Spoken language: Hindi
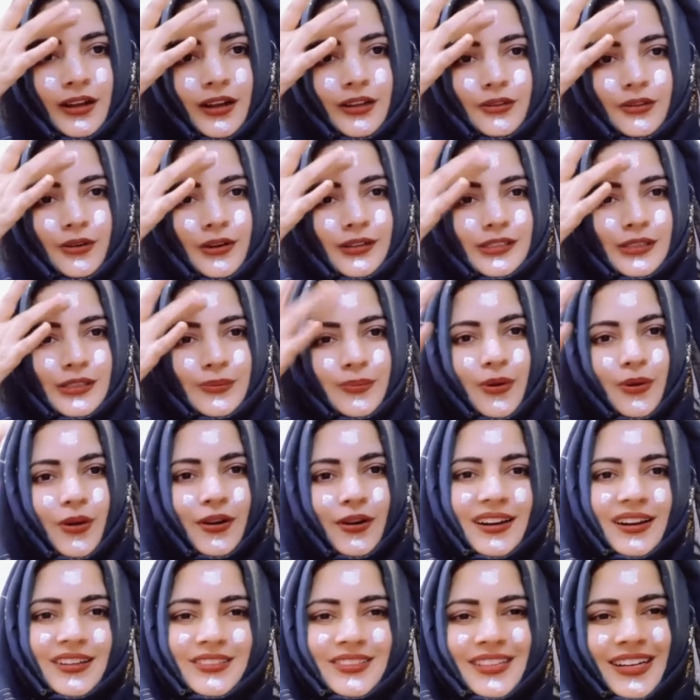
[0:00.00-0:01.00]
थोड़ी सी
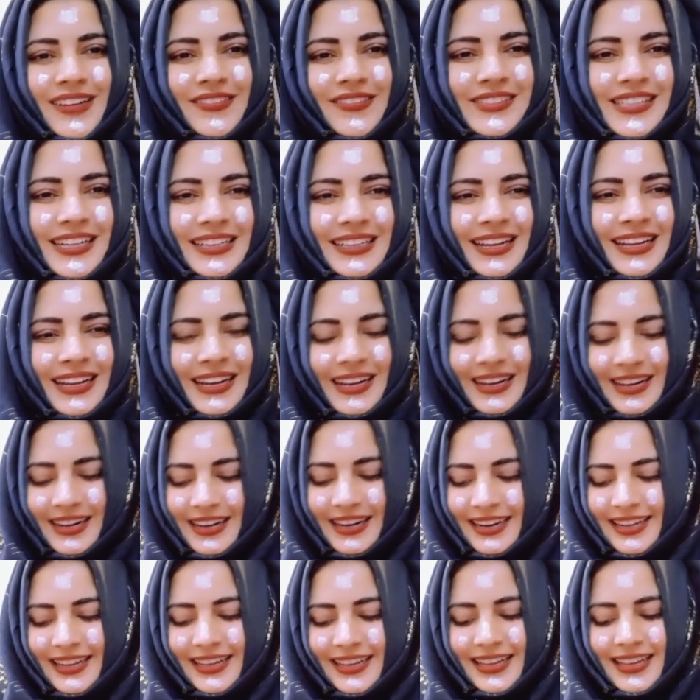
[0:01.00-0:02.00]
प्रोडक्ट जो है वो ज़्यादा ही
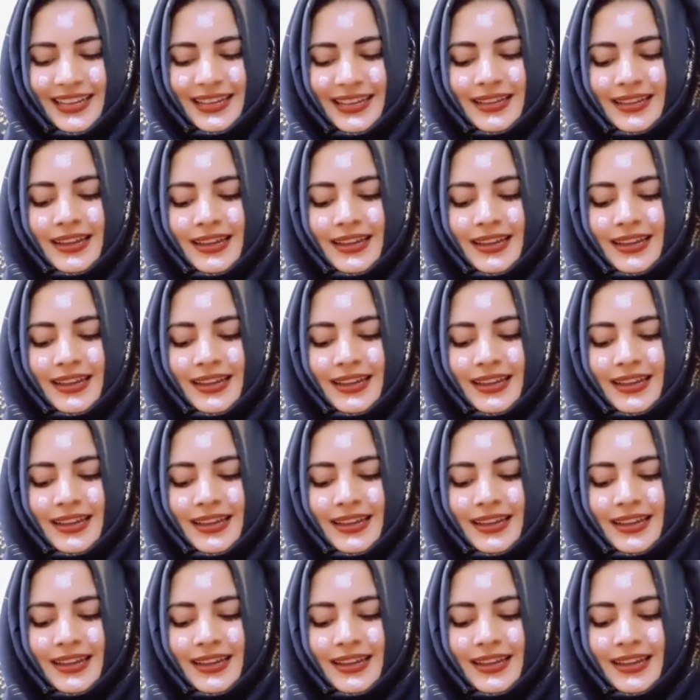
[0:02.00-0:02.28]
लगाने की